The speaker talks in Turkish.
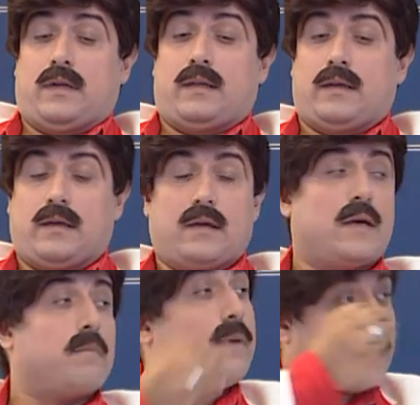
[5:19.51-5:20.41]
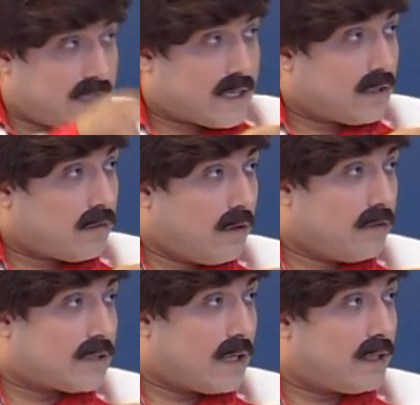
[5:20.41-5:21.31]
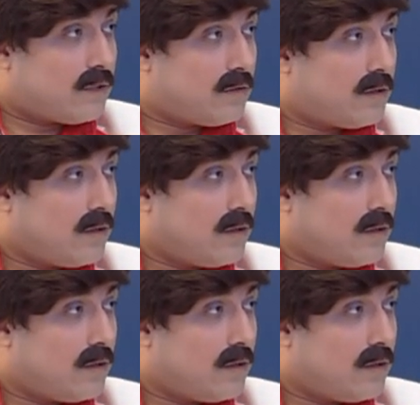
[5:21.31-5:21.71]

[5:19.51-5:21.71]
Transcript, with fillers: dedi. Bir sıkıntın olursa dedi.